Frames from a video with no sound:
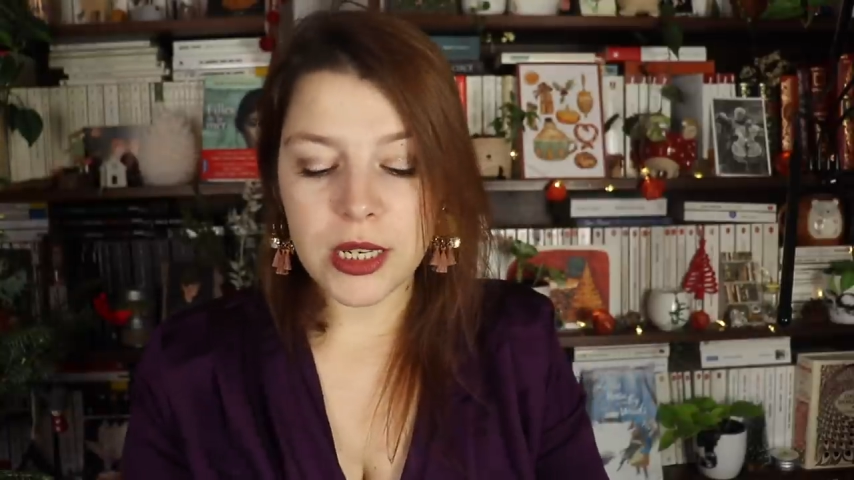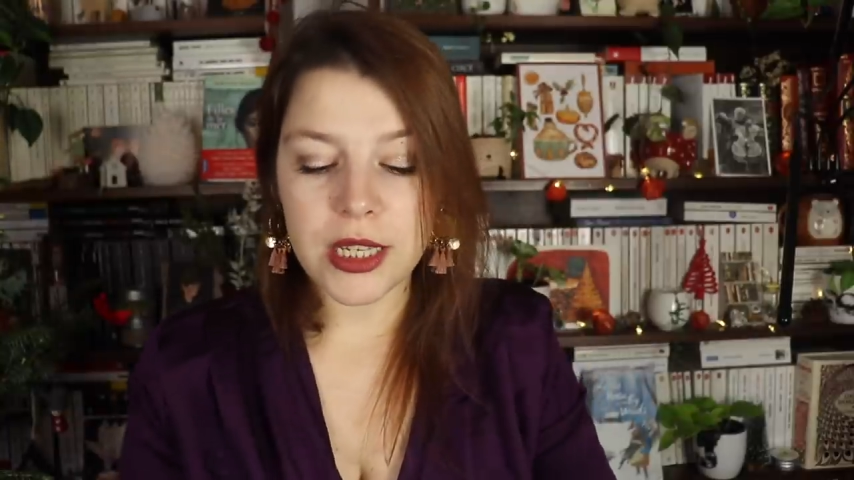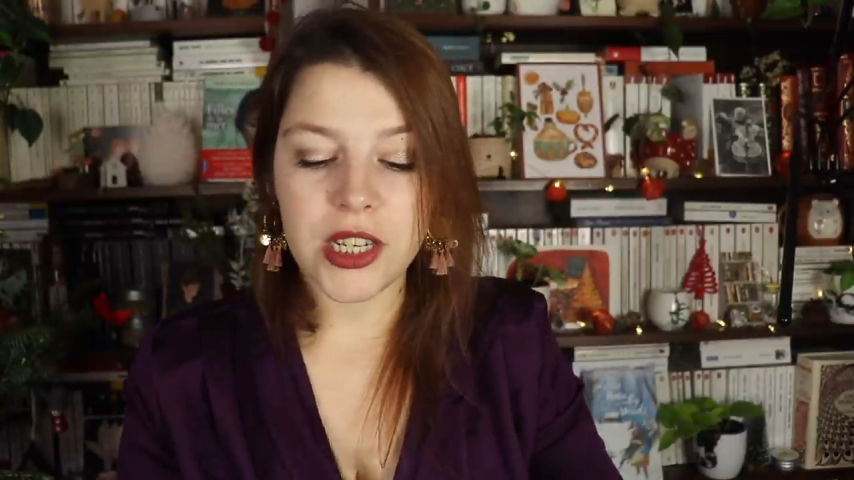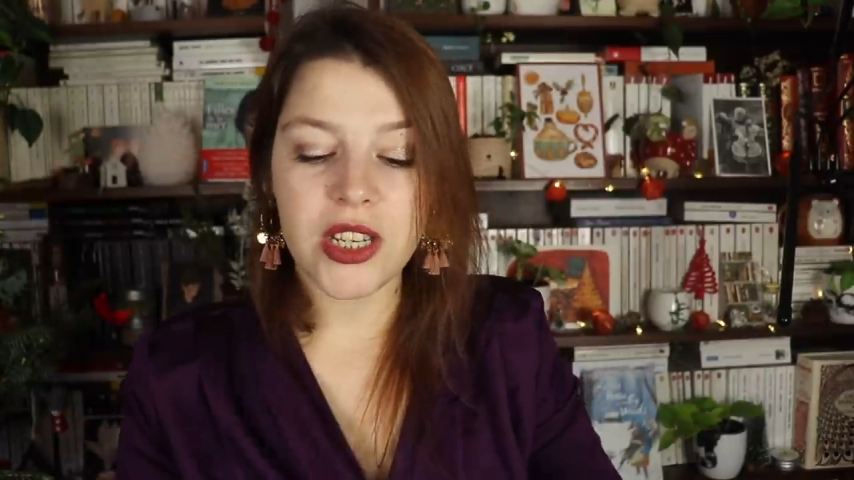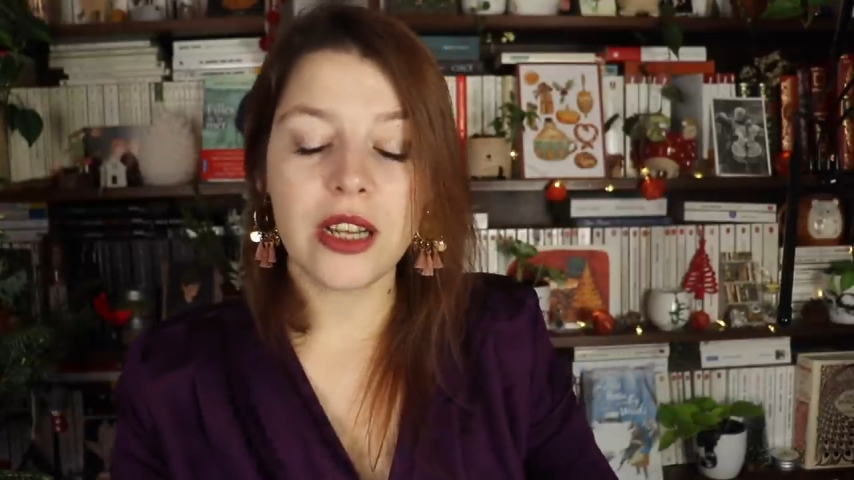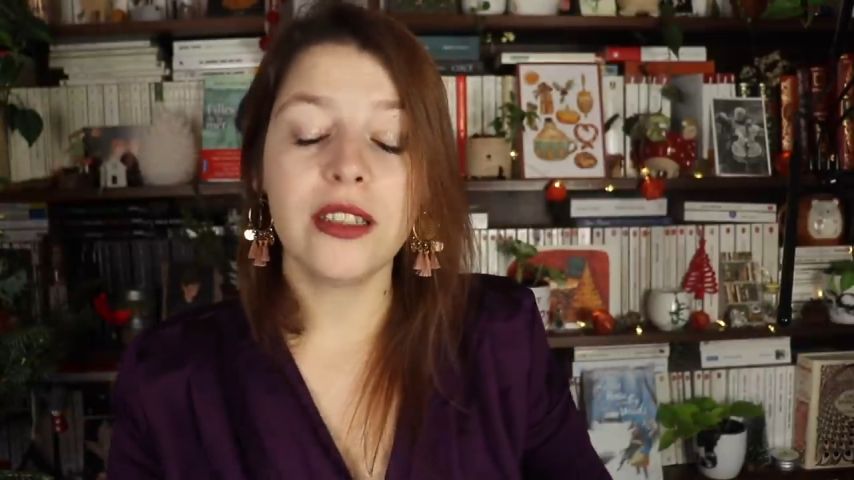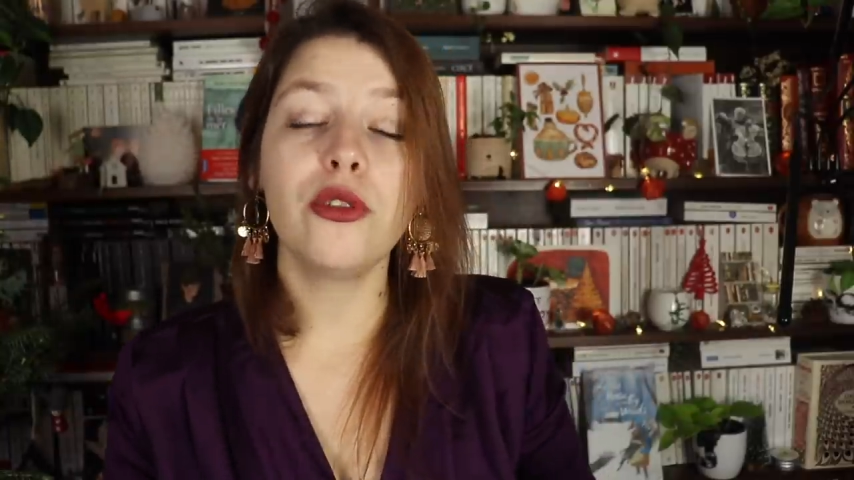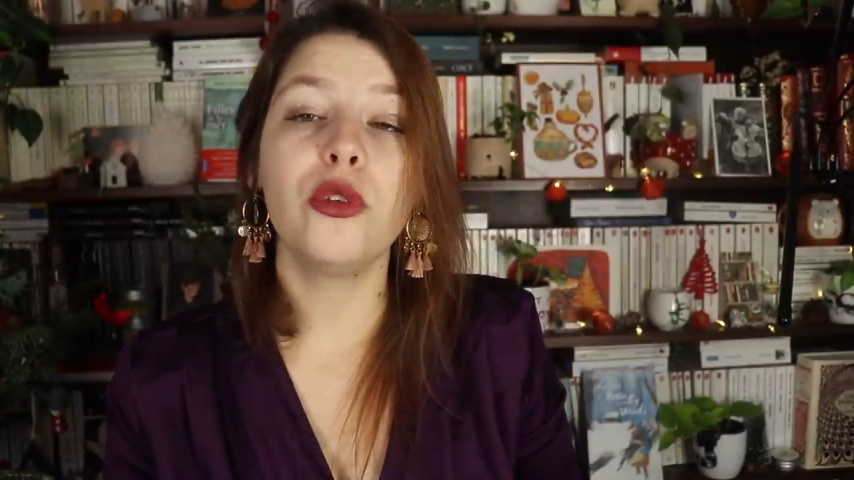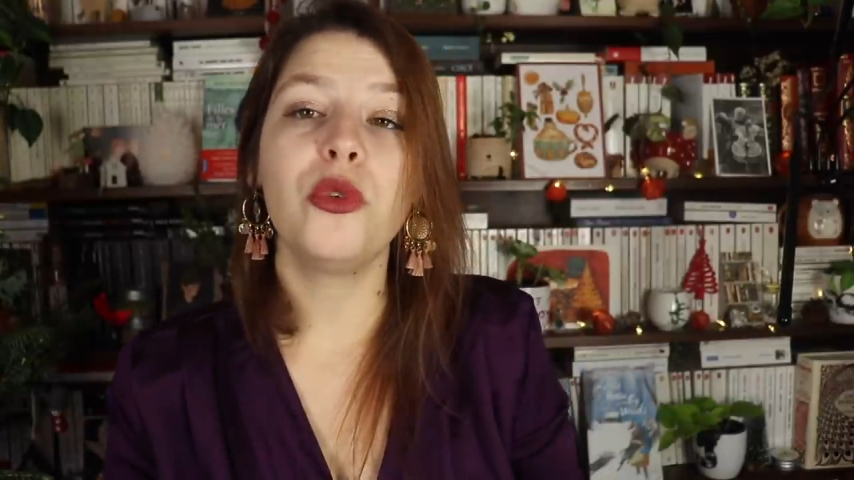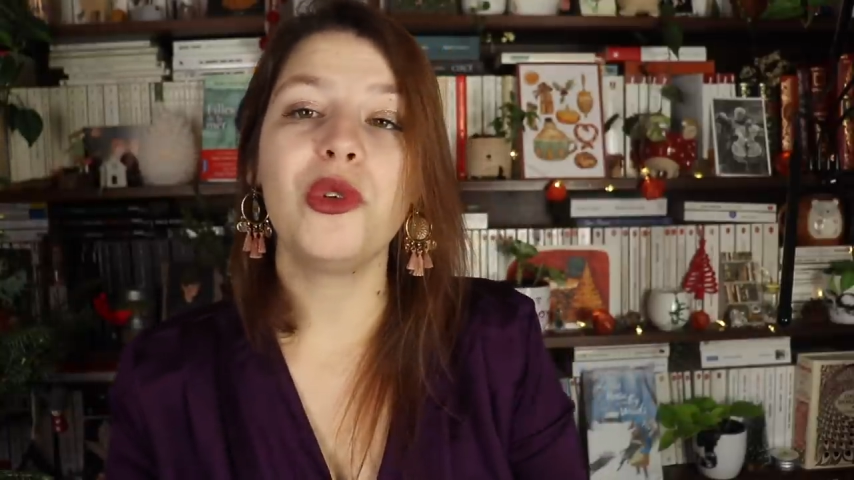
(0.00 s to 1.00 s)
Il s'agit d'un
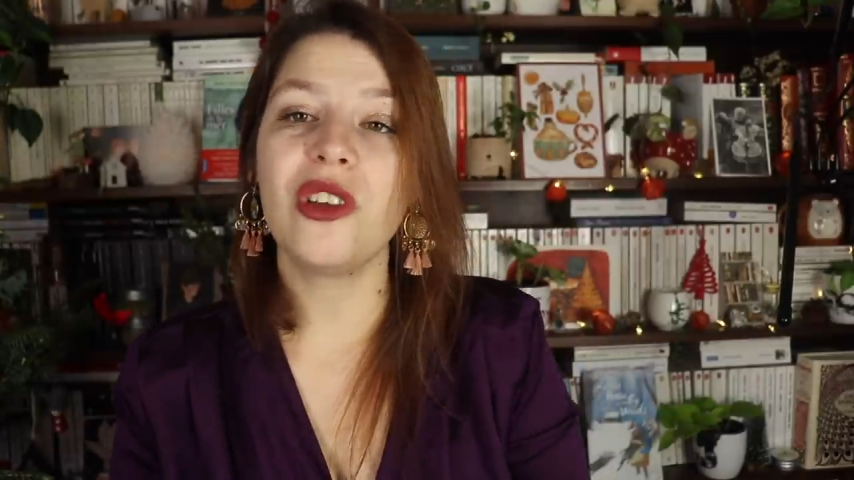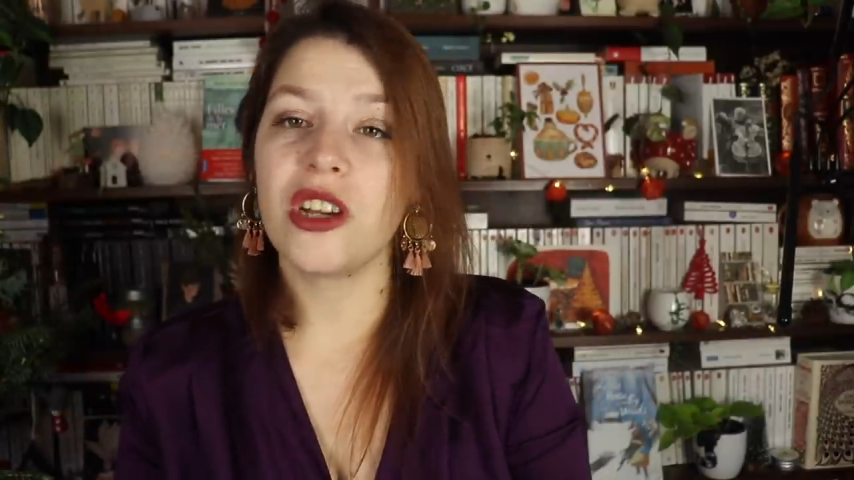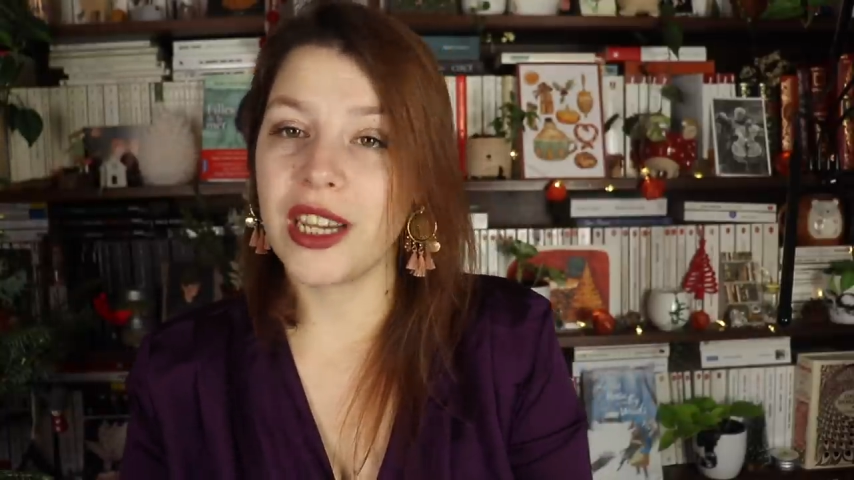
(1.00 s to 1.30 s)
livre de l'auteur